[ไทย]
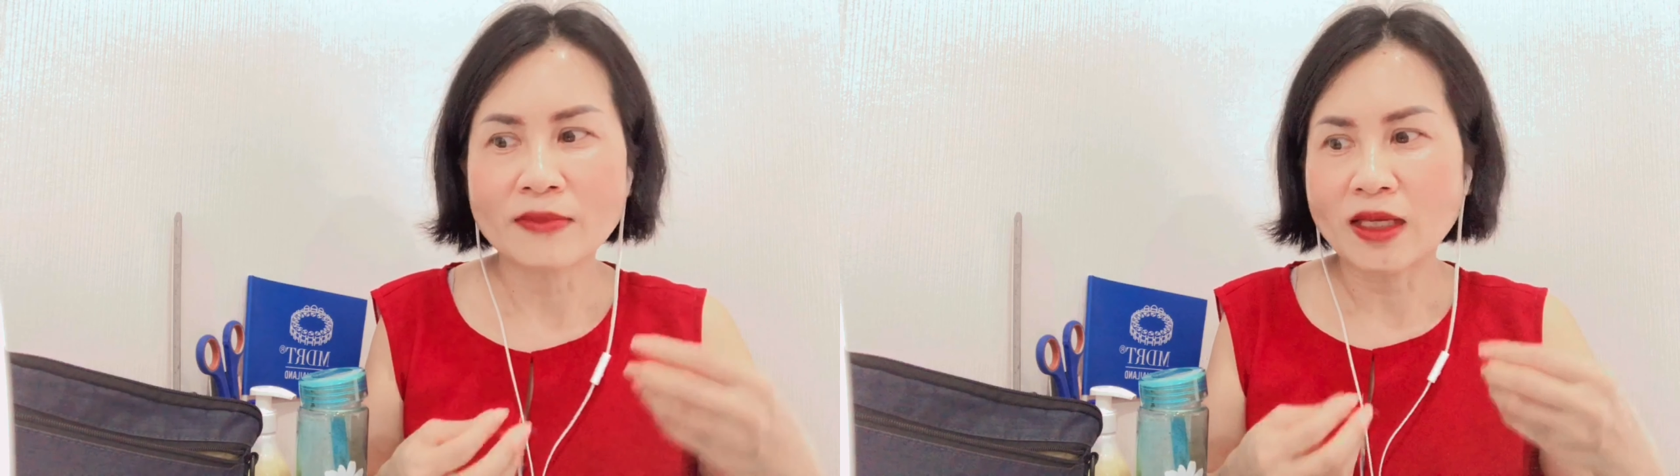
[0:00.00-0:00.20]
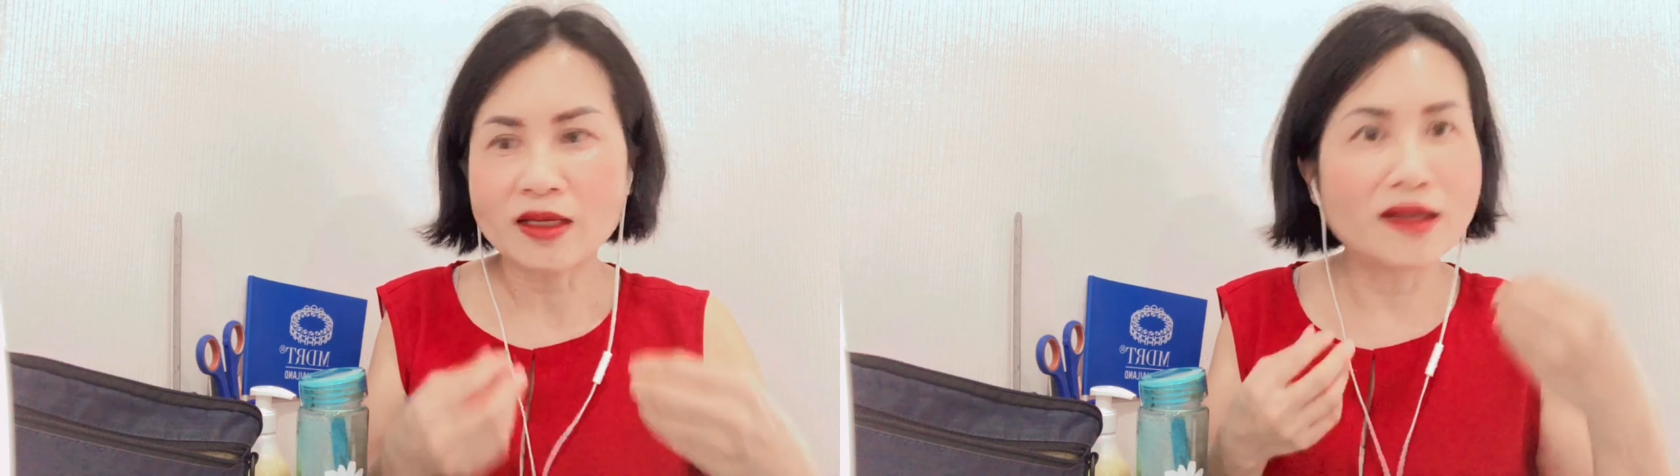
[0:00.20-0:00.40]

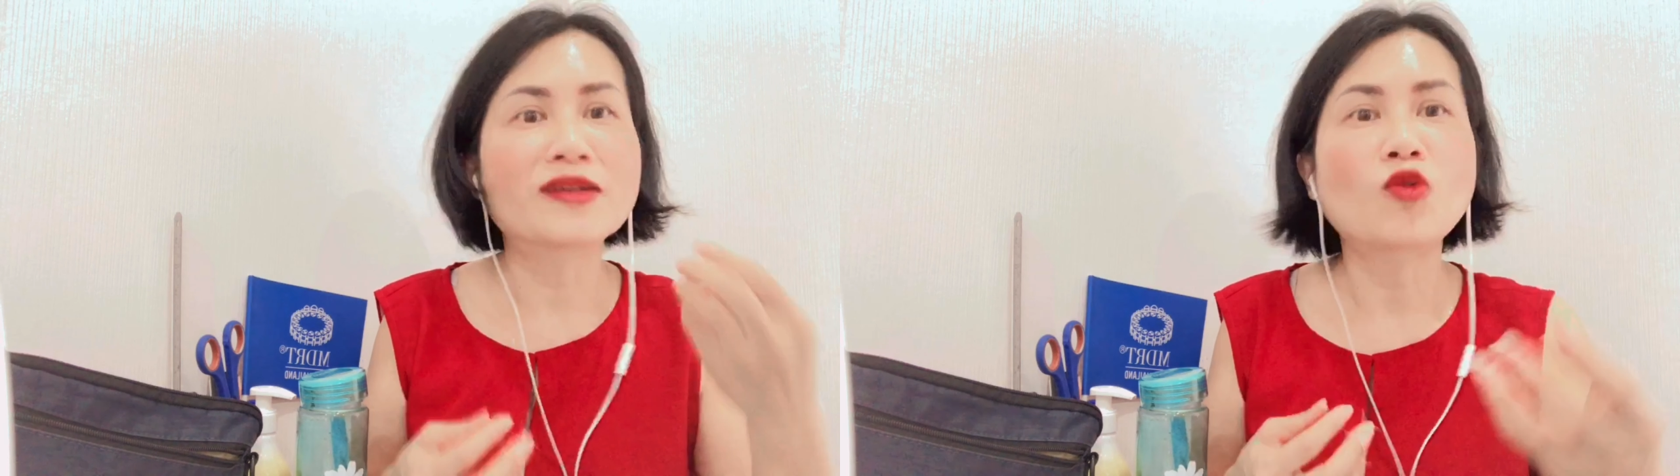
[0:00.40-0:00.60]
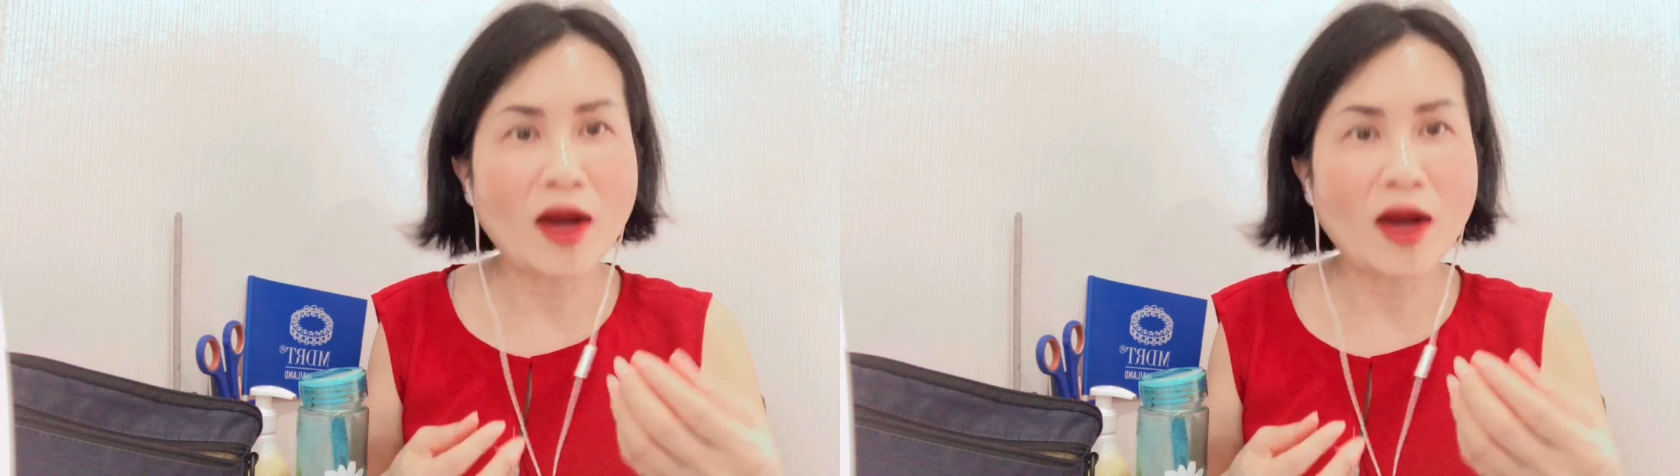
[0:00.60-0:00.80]
เกิน
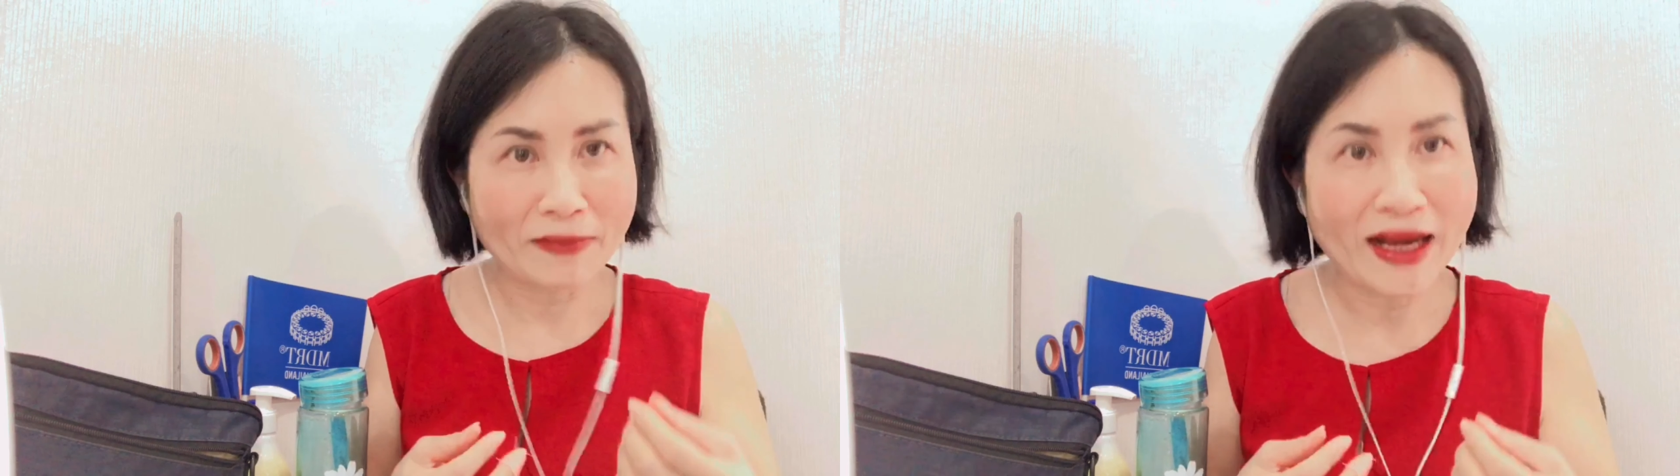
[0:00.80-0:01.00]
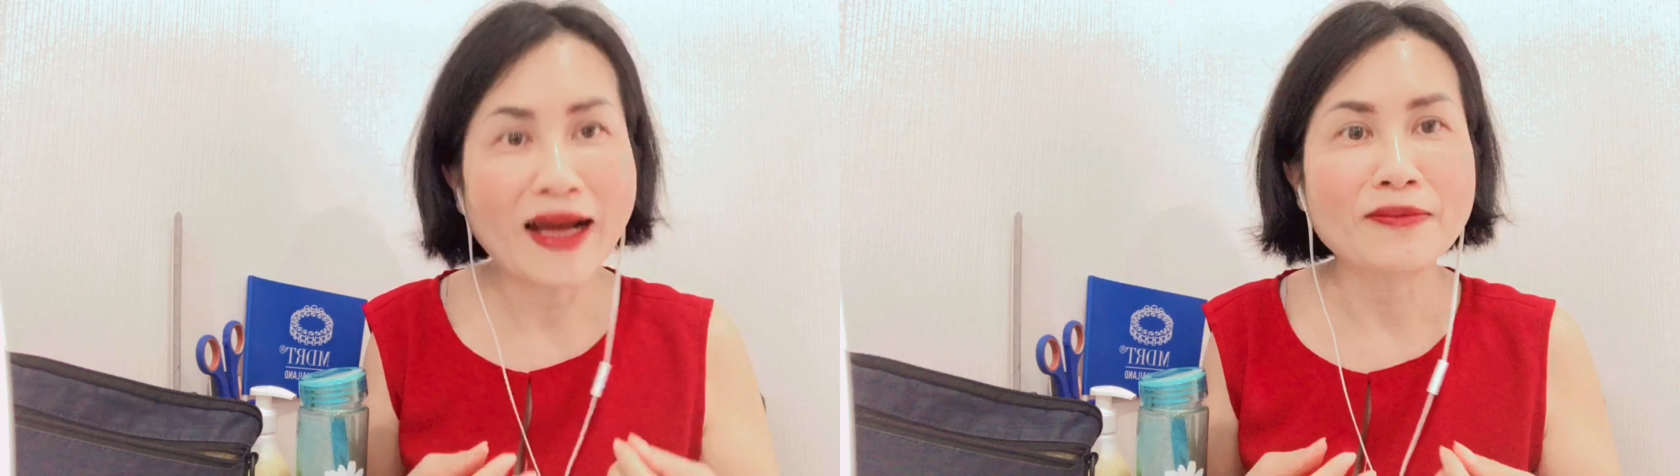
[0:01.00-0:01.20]
ความ
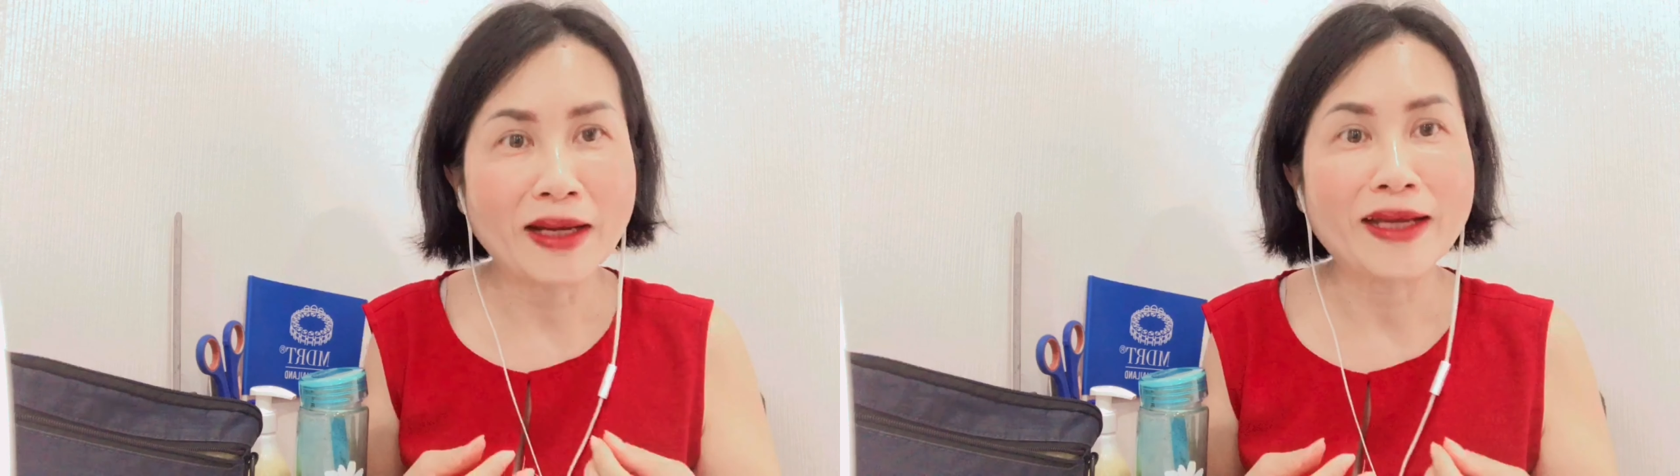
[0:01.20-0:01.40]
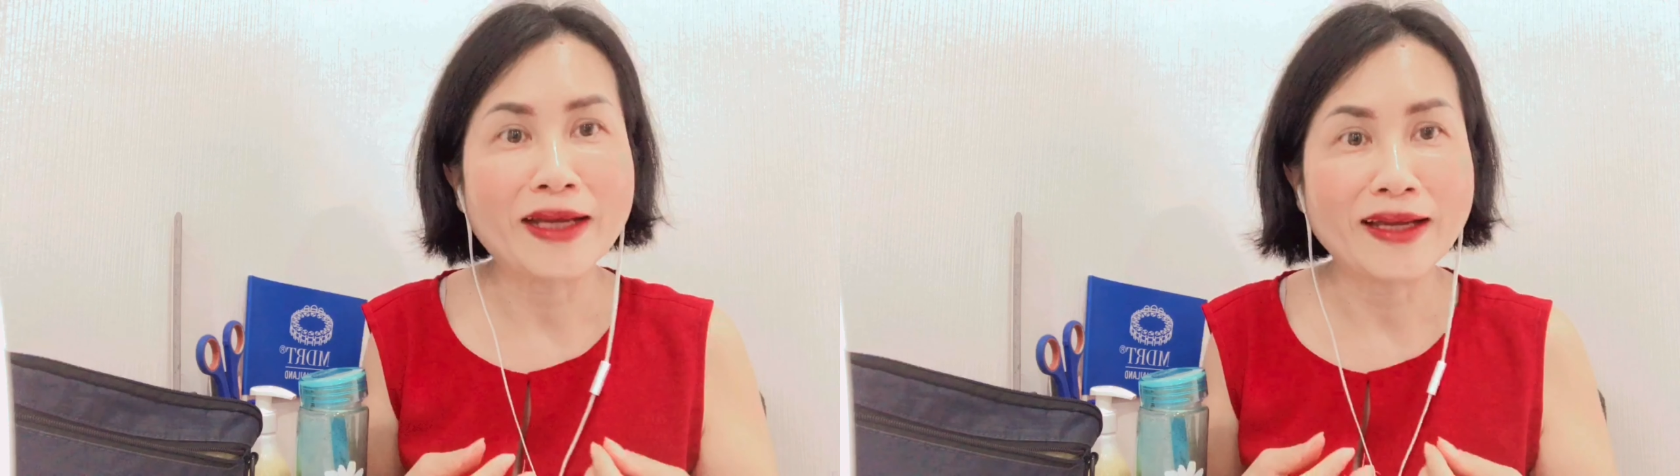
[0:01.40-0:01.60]
คาดห
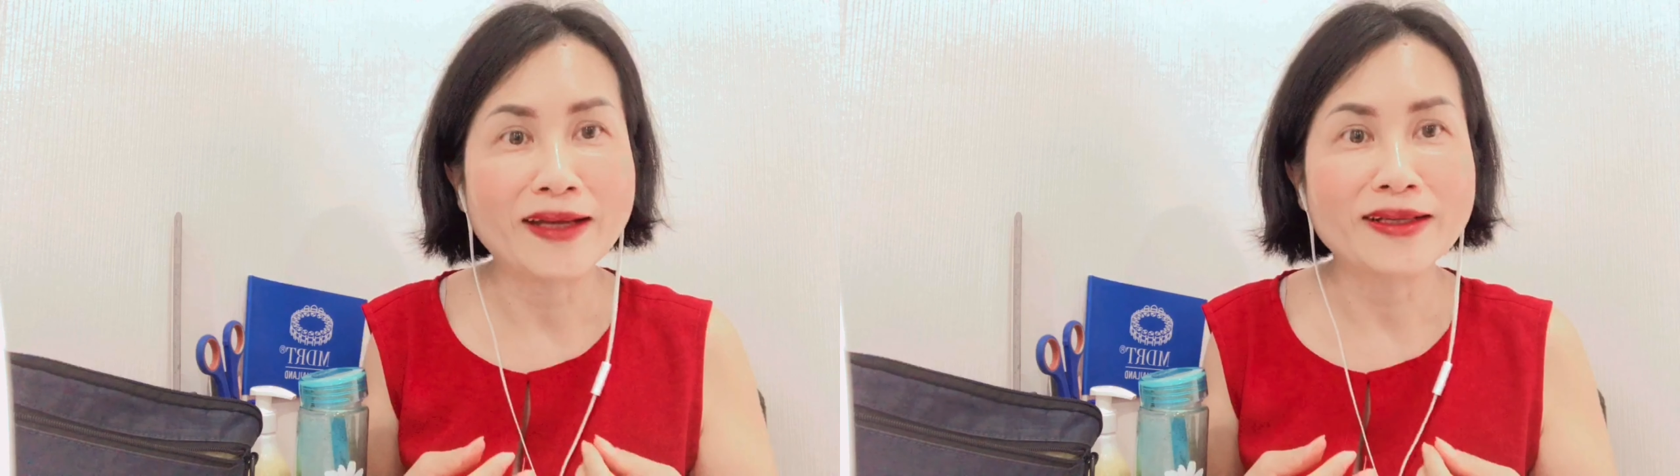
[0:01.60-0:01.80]
มายอะ